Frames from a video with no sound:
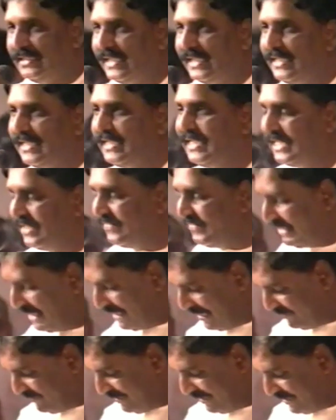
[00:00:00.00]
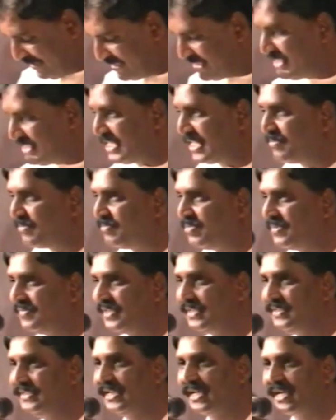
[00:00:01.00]
இந்த இனிய விழாவிற்கு சிறப்பு
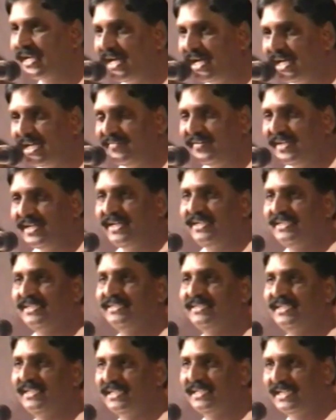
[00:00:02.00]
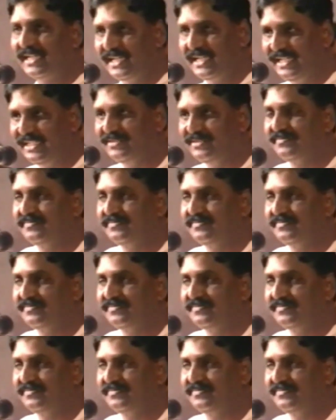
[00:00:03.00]
விருந்தினராக வருகை தந்திருக்கிற